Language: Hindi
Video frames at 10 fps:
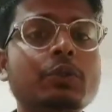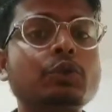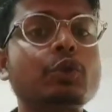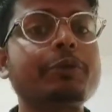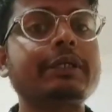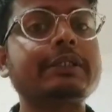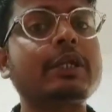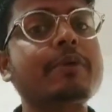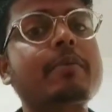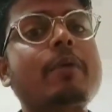दो सौ पचहत्तर
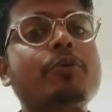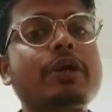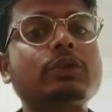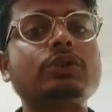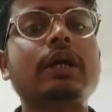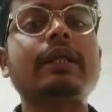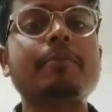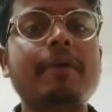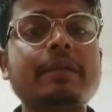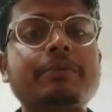रुपया में आपको एक सौ चार या
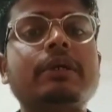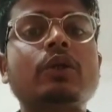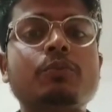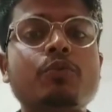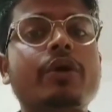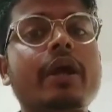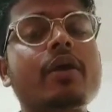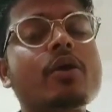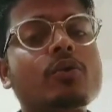पाँच पेज का जो बुक है